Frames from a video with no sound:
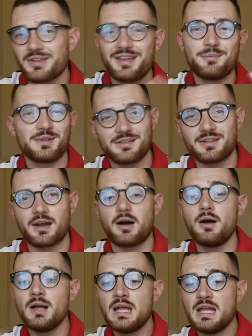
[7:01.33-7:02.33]
thème, etc.
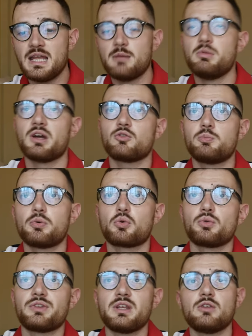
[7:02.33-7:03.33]
Eh bien, tu peux
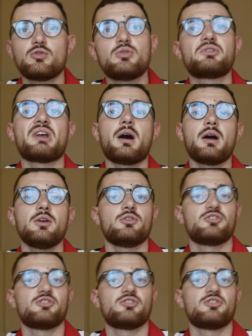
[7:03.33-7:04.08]
compter jusqu'à,